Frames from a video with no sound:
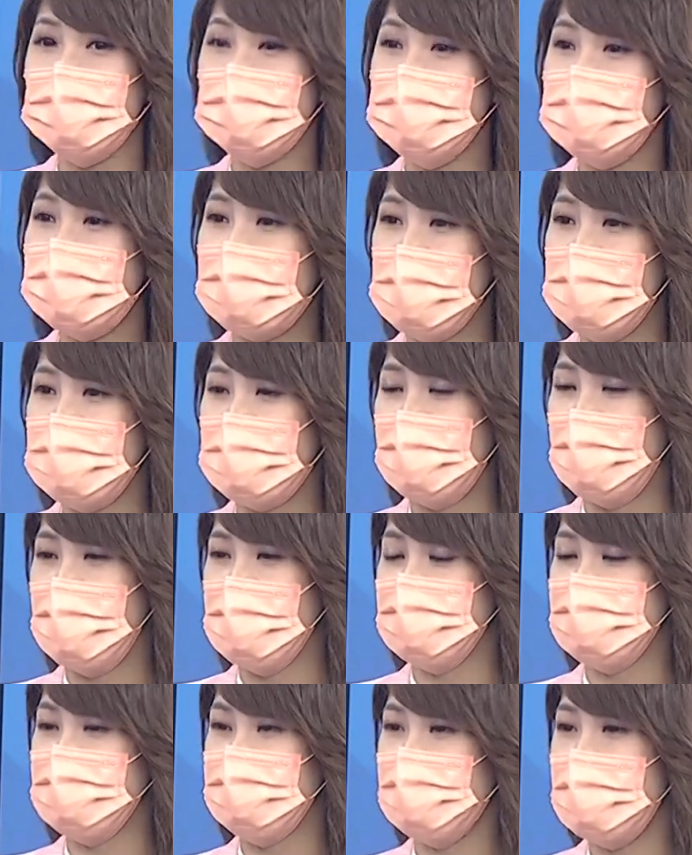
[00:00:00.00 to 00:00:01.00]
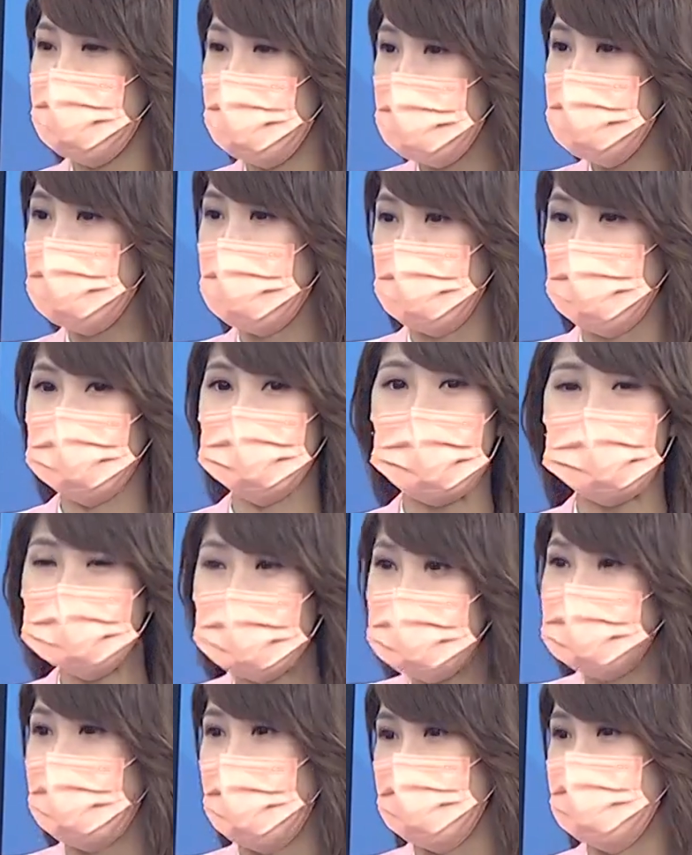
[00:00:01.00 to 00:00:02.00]
失，他还不开心。他回美国他再讲
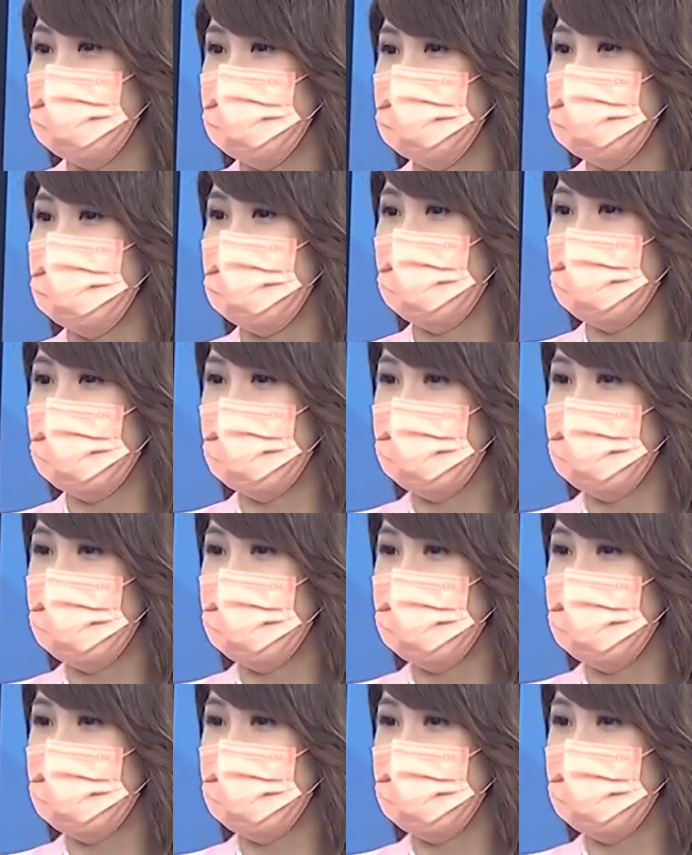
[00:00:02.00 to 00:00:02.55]
一次啊！